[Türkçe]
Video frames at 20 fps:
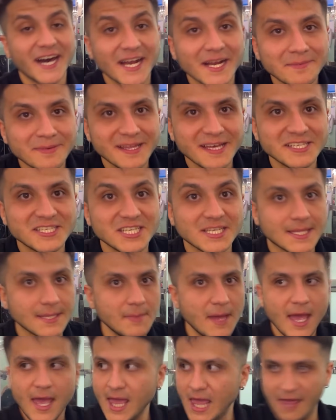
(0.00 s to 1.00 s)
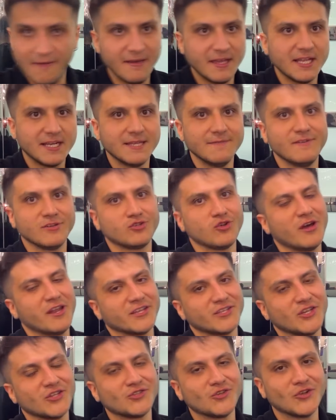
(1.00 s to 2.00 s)
arabadan çıktım. Eve girdim ve şu an
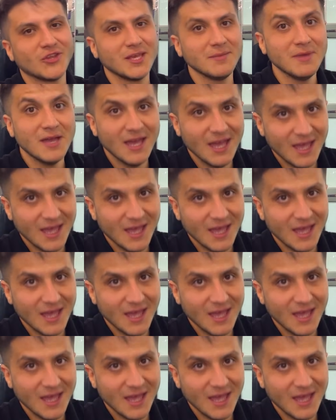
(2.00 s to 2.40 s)
asansördeyim.